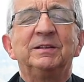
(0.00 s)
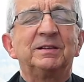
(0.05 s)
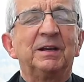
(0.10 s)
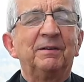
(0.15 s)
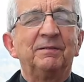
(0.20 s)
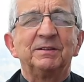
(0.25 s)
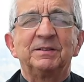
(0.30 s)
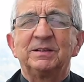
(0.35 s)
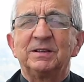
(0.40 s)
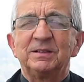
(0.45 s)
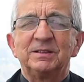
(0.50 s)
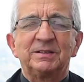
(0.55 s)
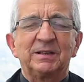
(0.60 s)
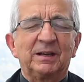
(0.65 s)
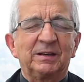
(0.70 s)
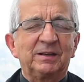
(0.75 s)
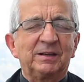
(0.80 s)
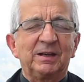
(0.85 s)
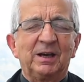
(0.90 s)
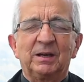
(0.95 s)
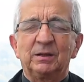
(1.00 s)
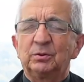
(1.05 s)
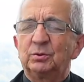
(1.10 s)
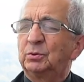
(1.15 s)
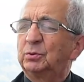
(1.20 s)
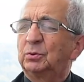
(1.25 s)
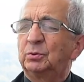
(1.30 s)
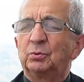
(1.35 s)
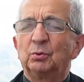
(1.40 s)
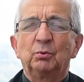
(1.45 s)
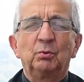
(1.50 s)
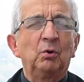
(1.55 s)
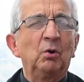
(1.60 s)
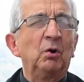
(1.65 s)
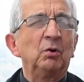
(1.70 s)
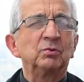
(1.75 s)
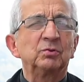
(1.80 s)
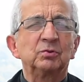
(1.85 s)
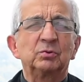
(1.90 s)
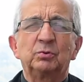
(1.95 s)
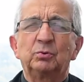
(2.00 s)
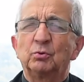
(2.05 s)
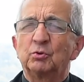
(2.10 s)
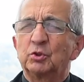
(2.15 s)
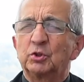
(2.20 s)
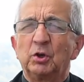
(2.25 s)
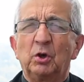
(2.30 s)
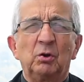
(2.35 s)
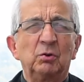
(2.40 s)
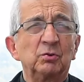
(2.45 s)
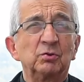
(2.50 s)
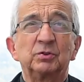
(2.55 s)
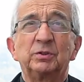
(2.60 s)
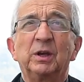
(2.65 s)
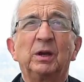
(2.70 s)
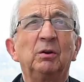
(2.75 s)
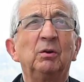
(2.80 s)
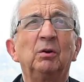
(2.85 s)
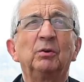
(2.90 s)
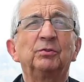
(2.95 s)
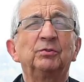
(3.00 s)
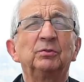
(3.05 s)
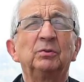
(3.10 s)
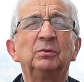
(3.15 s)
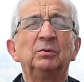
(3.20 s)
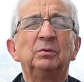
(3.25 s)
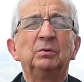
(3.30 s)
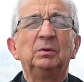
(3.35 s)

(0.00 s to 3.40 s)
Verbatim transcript: sabes encharcar tus ojos de gozo,